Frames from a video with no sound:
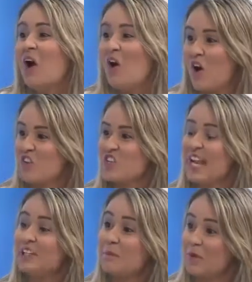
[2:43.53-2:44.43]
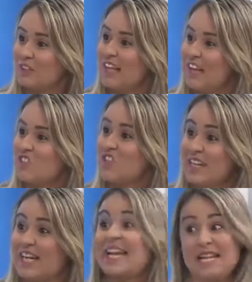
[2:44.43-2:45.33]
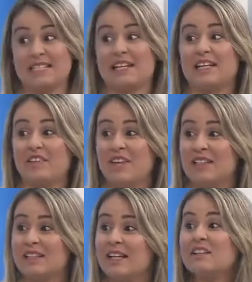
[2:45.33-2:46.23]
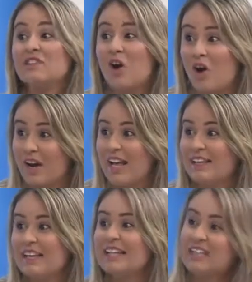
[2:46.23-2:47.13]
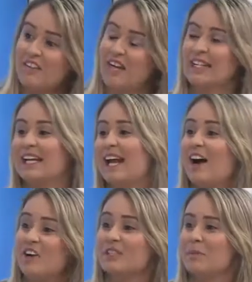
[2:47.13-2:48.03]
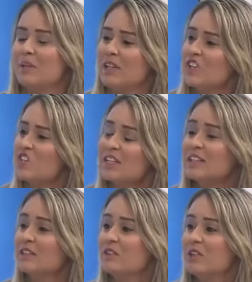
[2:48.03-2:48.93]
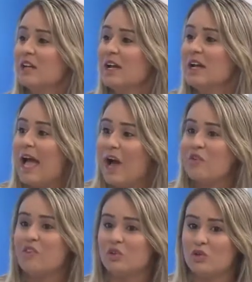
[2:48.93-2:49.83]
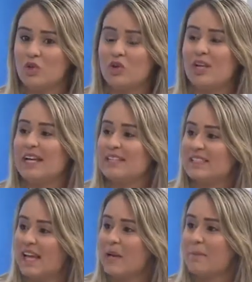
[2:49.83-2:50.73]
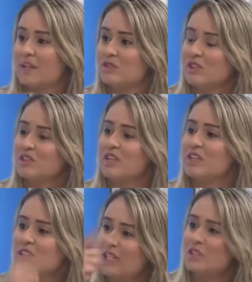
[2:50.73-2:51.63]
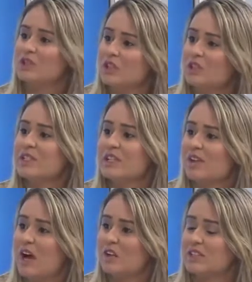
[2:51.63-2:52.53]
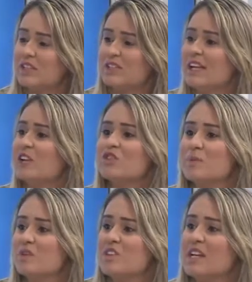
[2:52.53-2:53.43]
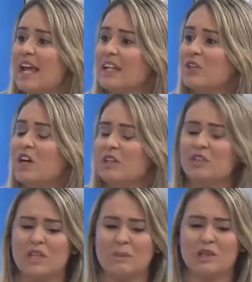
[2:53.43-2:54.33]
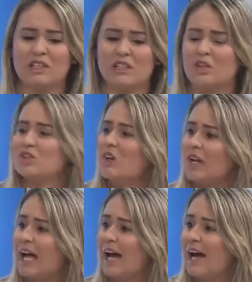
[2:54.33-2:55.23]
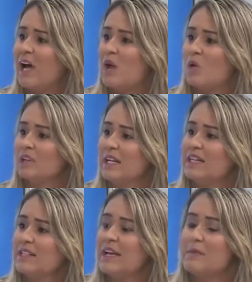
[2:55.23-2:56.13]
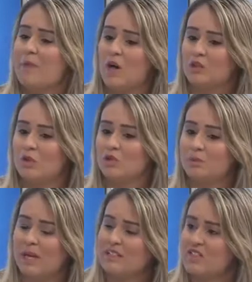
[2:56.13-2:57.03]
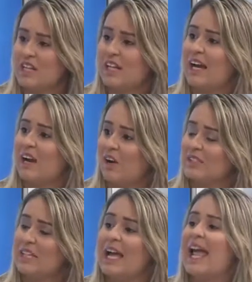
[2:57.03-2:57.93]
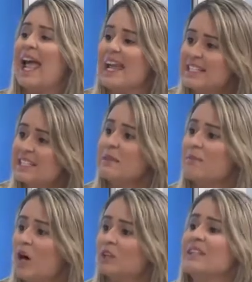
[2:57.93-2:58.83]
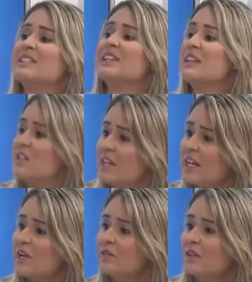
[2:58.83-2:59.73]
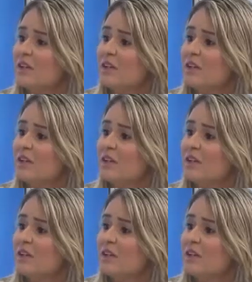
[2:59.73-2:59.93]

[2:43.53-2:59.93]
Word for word: Hoje, lá no protesto tinha criança que deveria estar na escola e estava lá na carroça protestando. É o futuro que eles querem para os seus filhos, que eles continuem sendo carroceiros sem nenhum tipo de direito, não tem protetor solar. Quando eles botam os pesos na carroça, é eles que botam, eles que tiram.